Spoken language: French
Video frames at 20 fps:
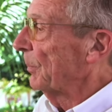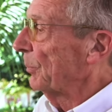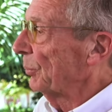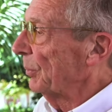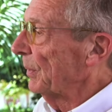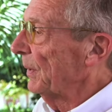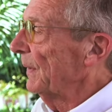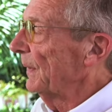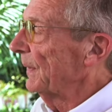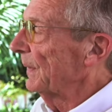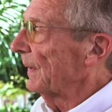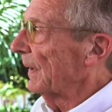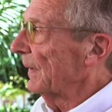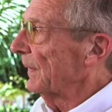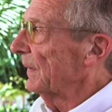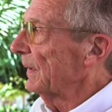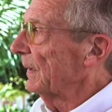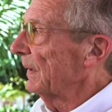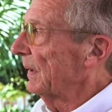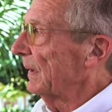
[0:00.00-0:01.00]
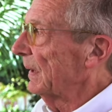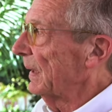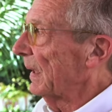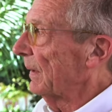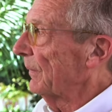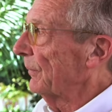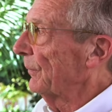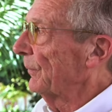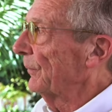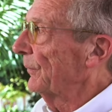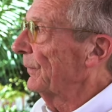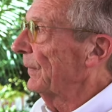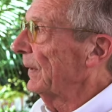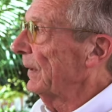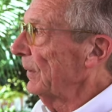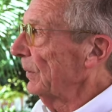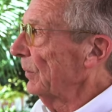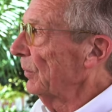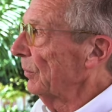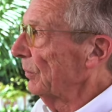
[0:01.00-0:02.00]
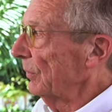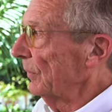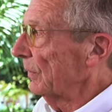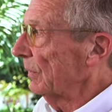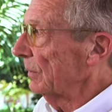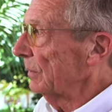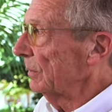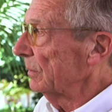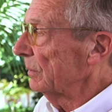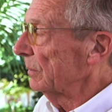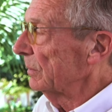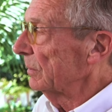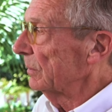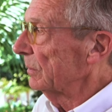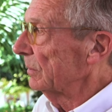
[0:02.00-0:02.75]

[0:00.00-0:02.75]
Et puis ça, c'était il y a 22 ans.